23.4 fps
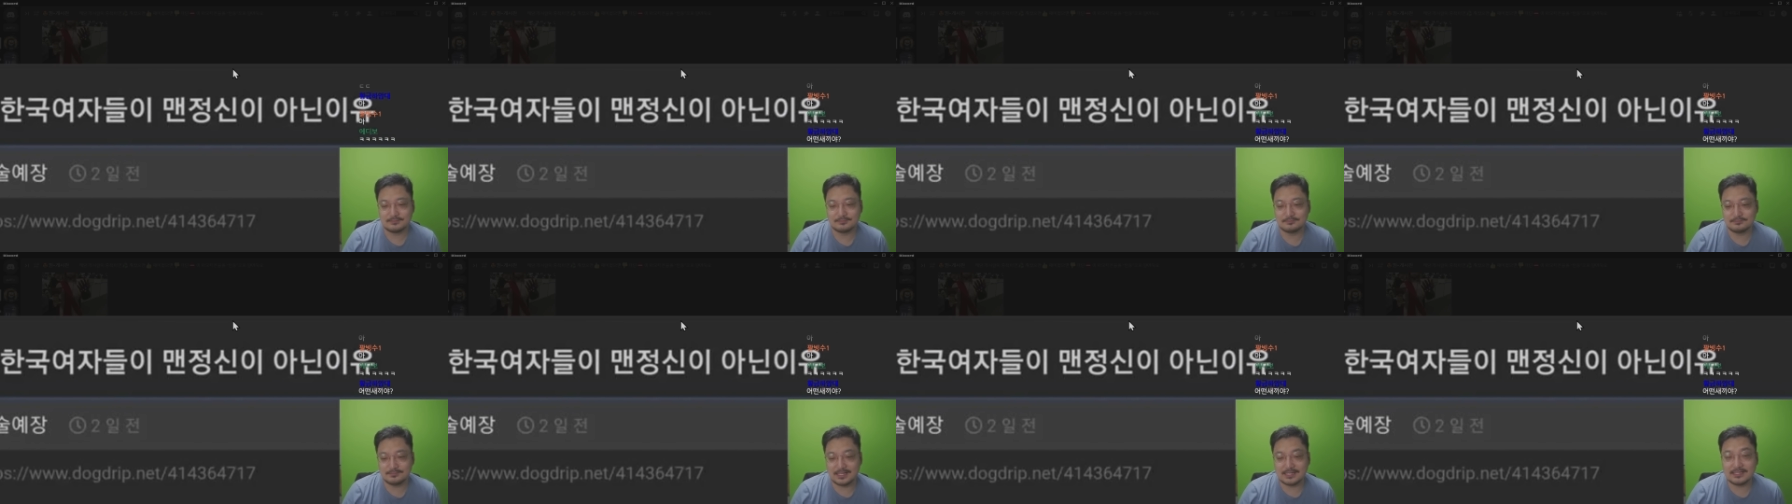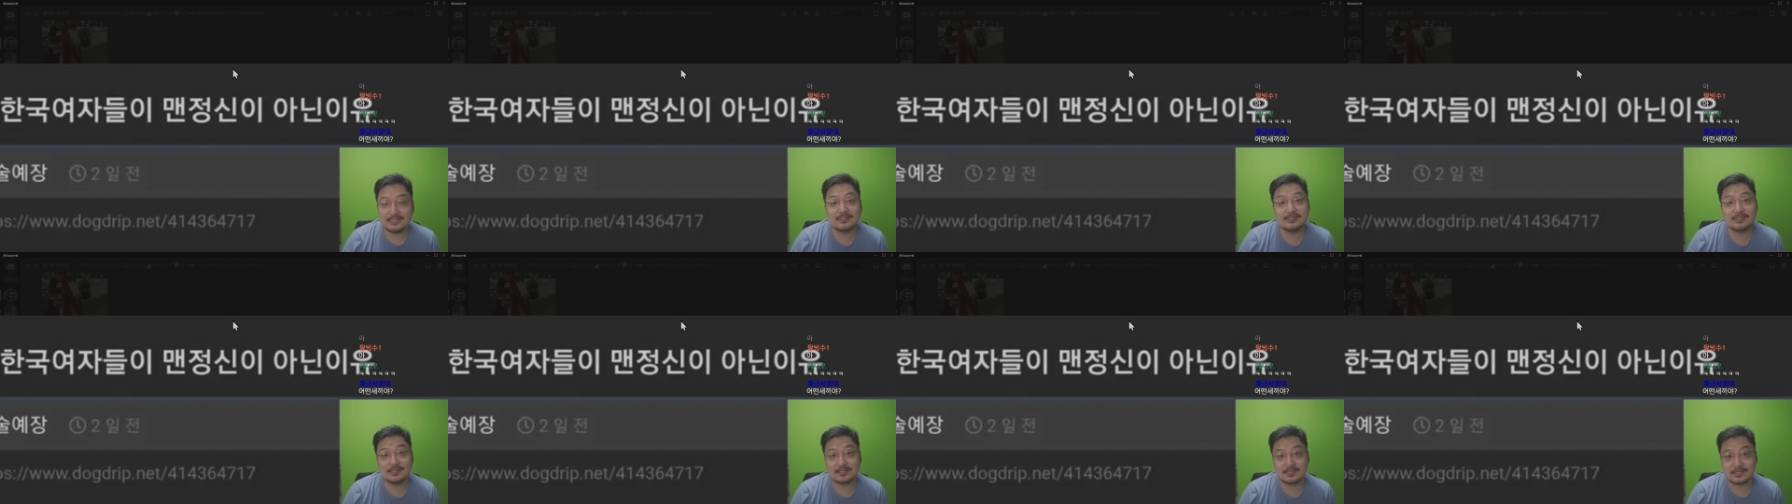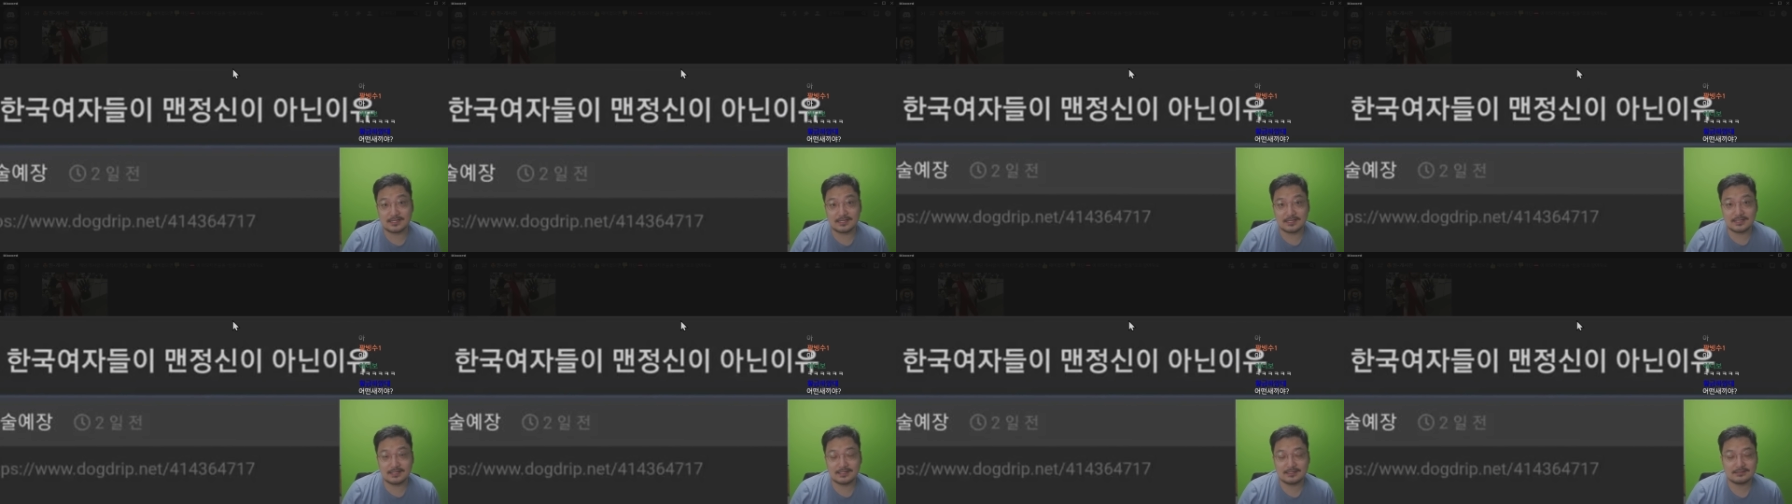
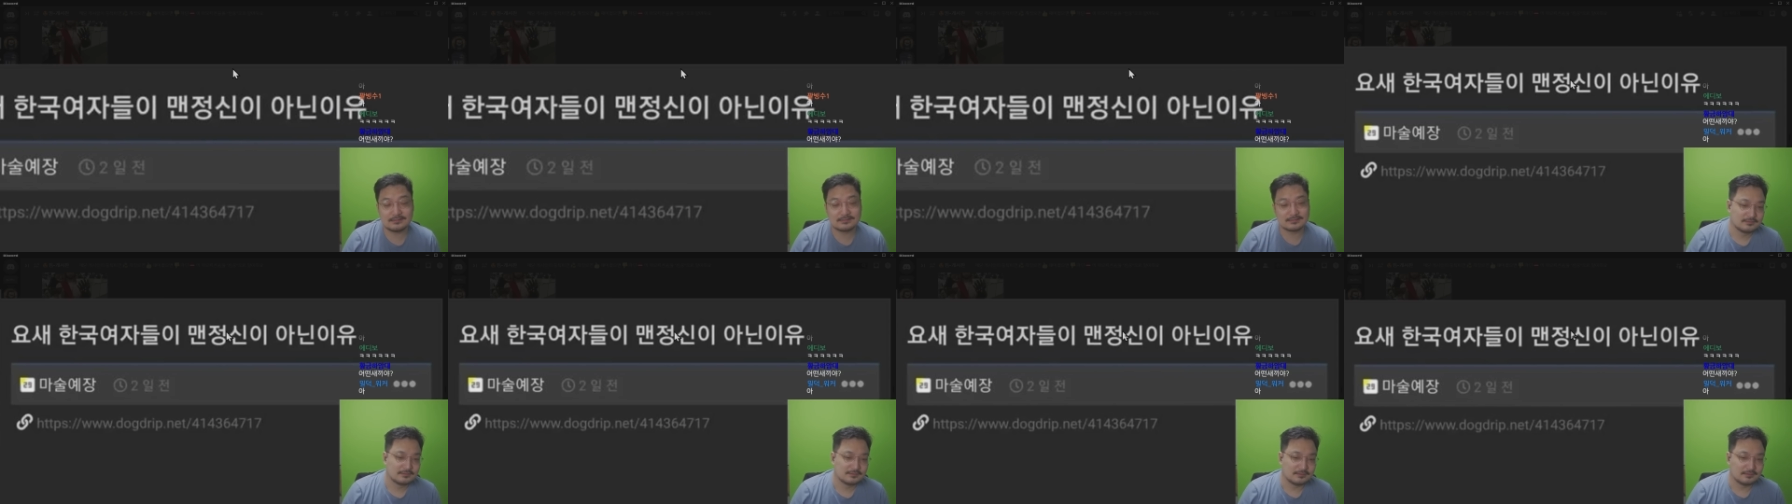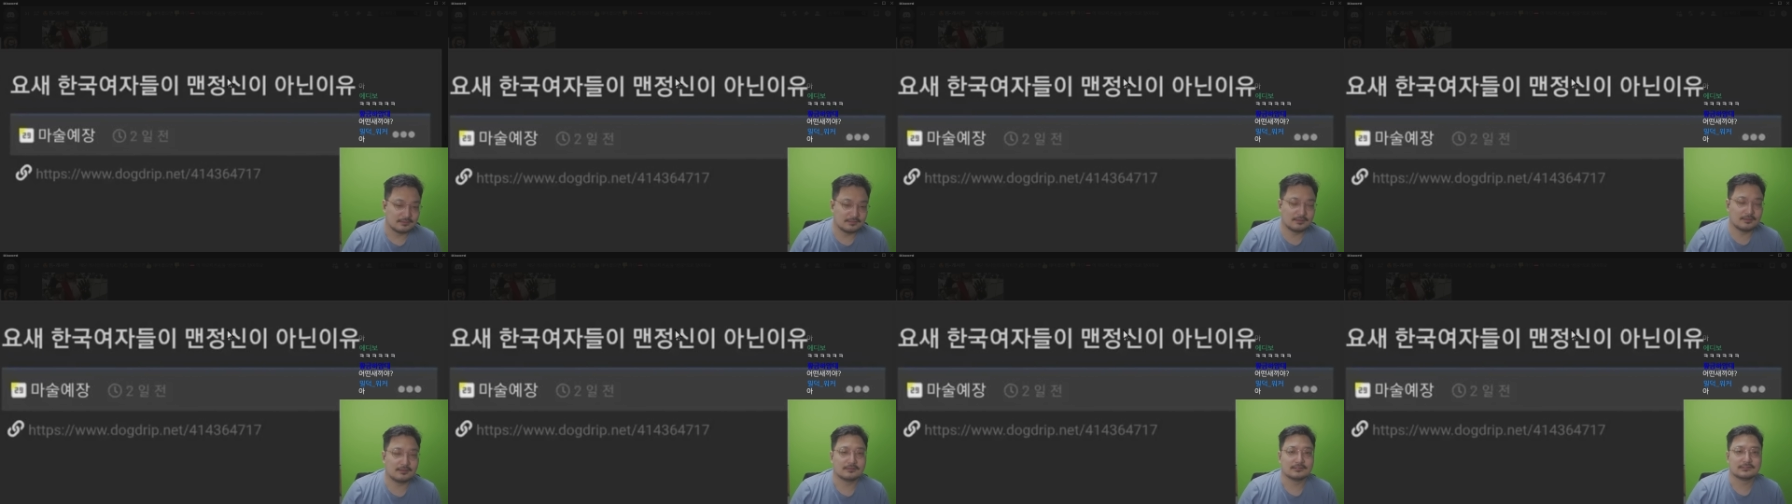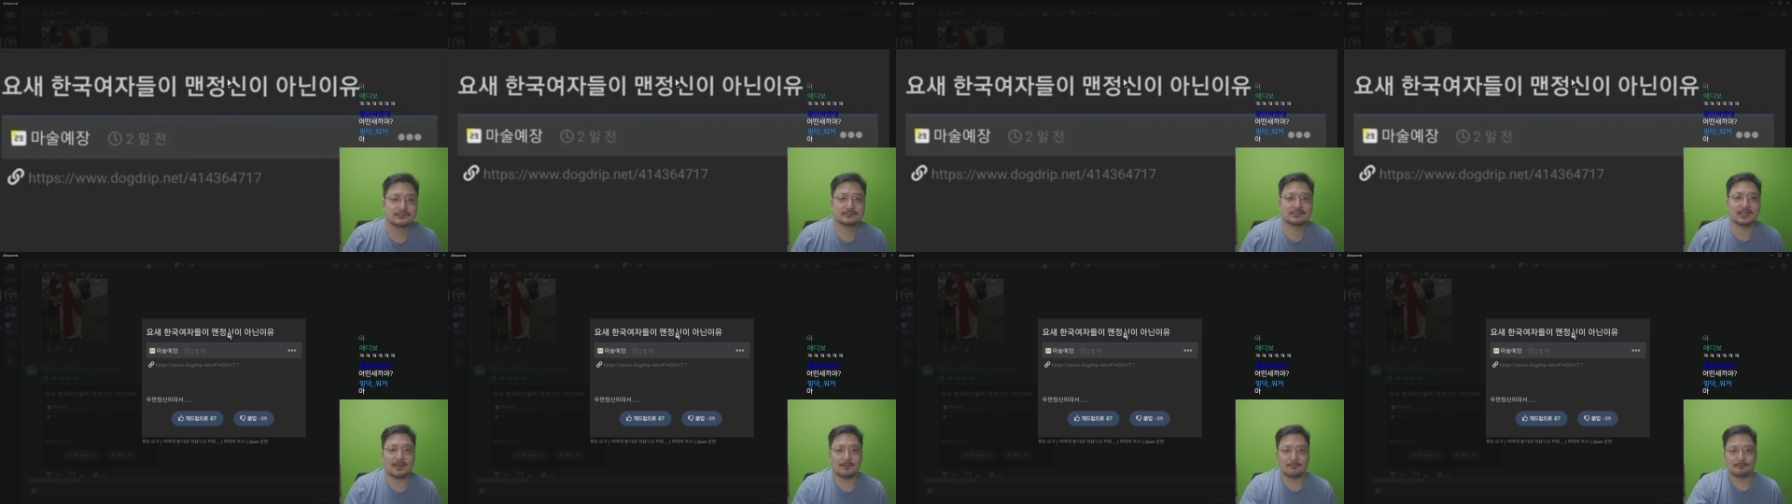맨이니까. 어
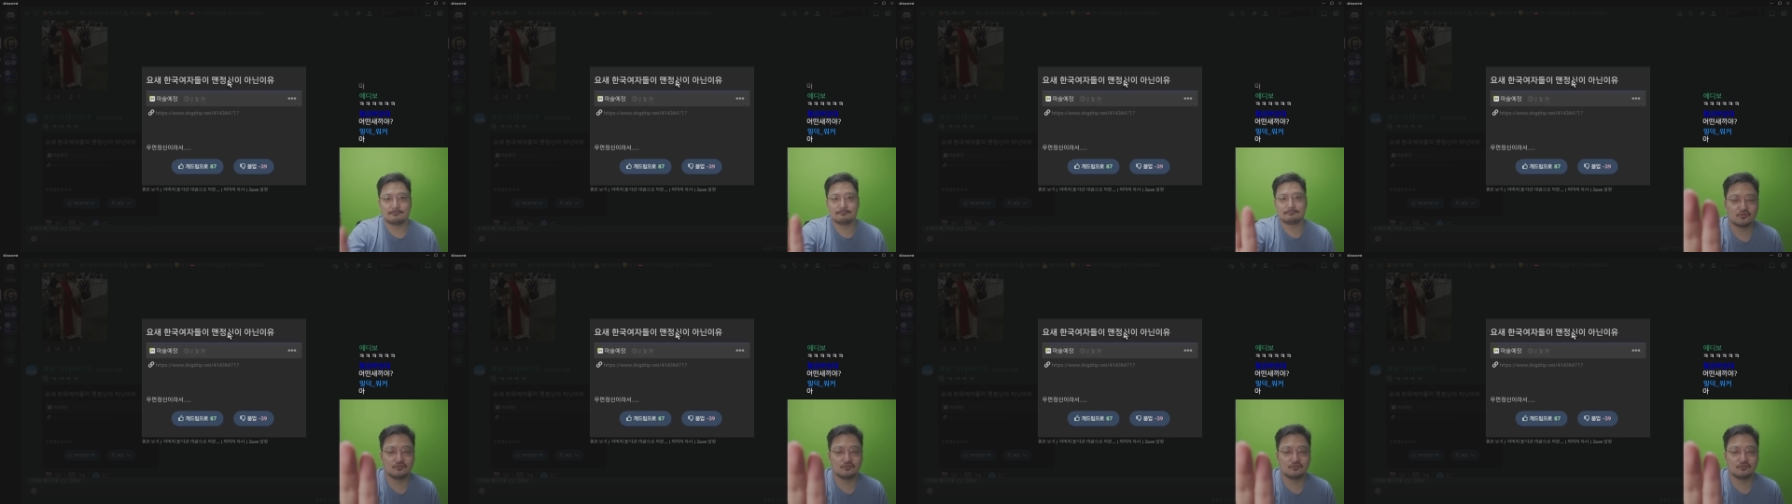스탑!